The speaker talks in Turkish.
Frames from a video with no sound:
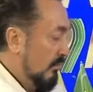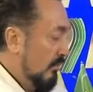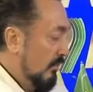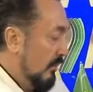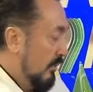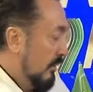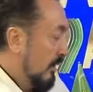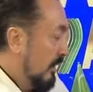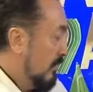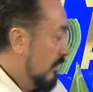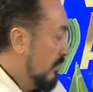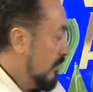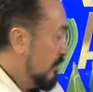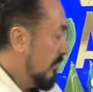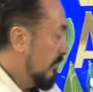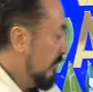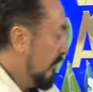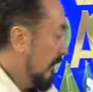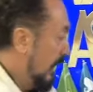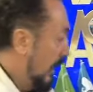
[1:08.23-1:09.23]

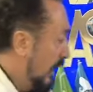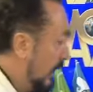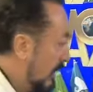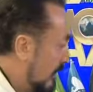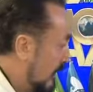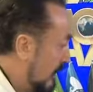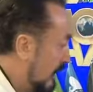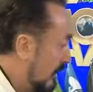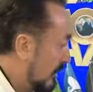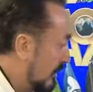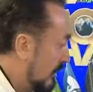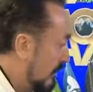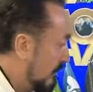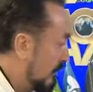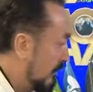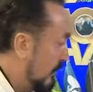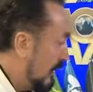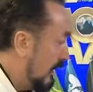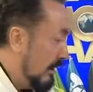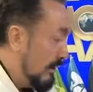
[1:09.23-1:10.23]
Kardeşim her yerde
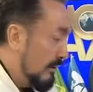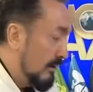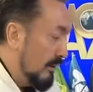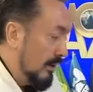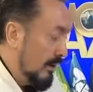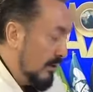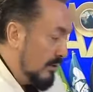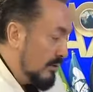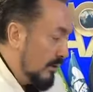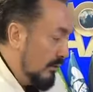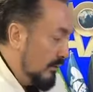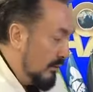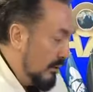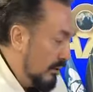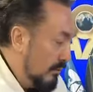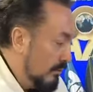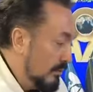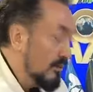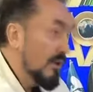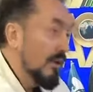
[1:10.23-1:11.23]
bir ihtiyaca
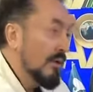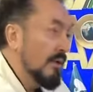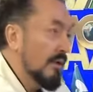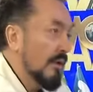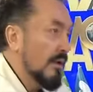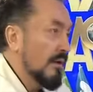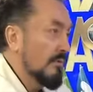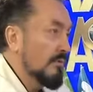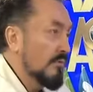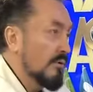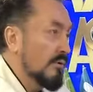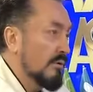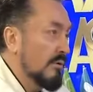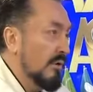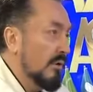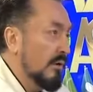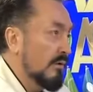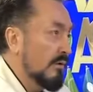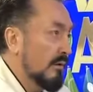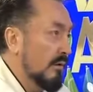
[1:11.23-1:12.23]
yönelik bir şey yaratmış
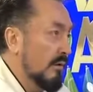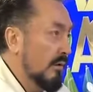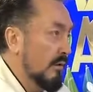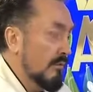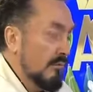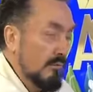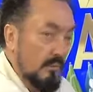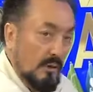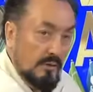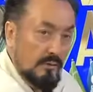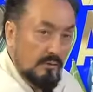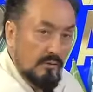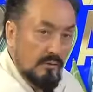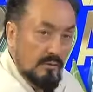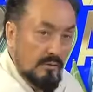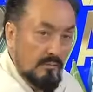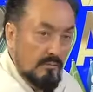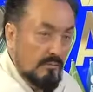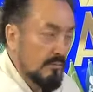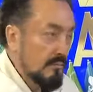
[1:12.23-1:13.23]
ya.
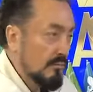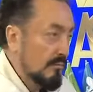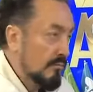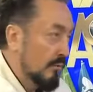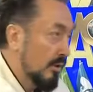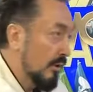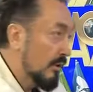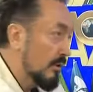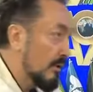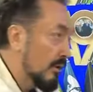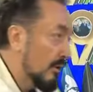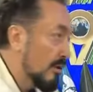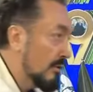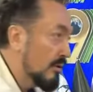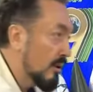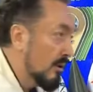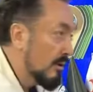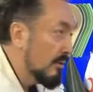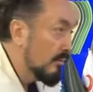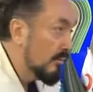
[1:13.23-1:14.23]
Bakıyorum. Ne kadar
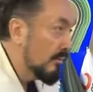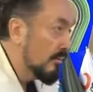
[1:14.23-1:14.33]
acayip.